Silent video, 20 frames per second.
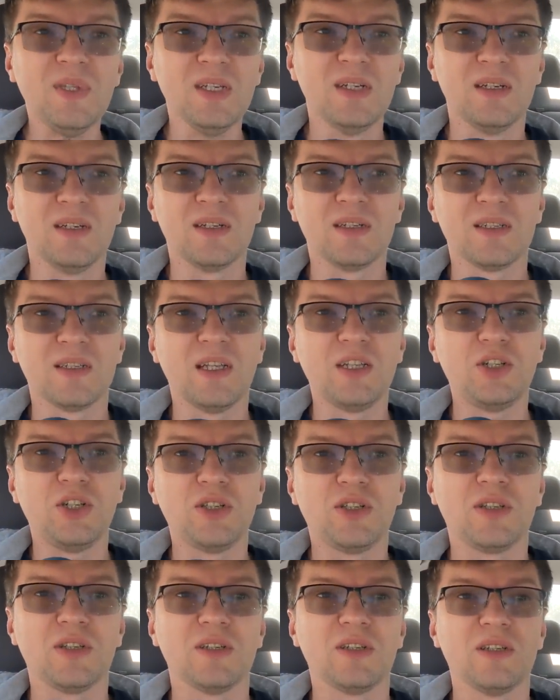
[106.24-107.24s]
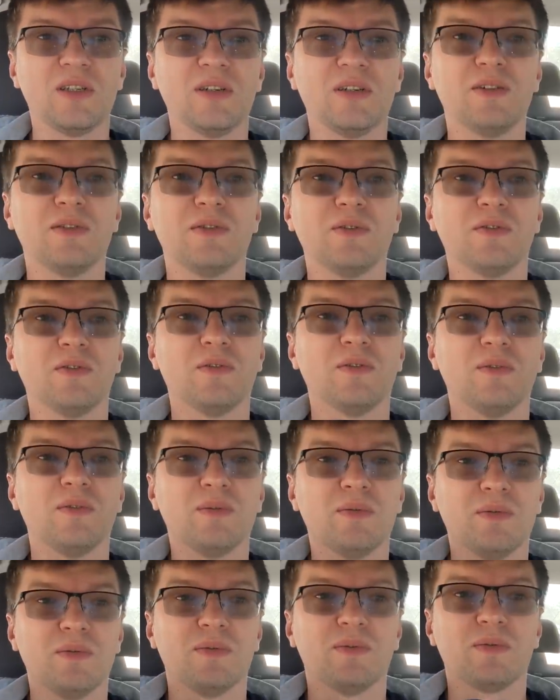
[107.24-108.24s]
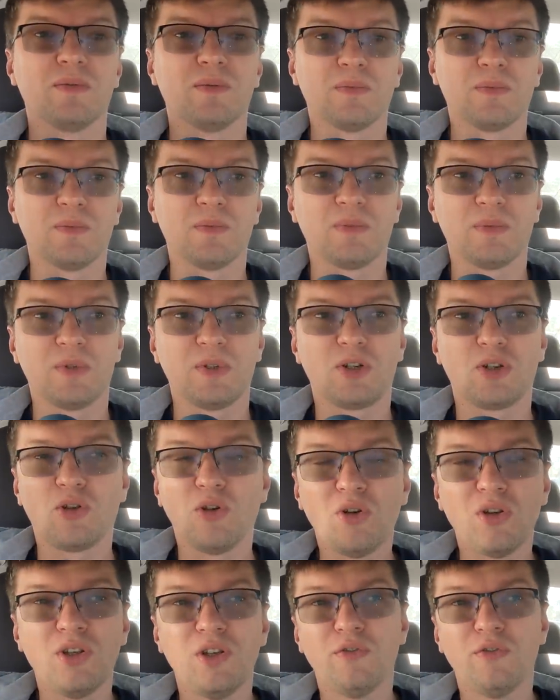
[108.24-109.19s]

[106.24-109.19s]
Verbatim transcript: э, значит, э, кто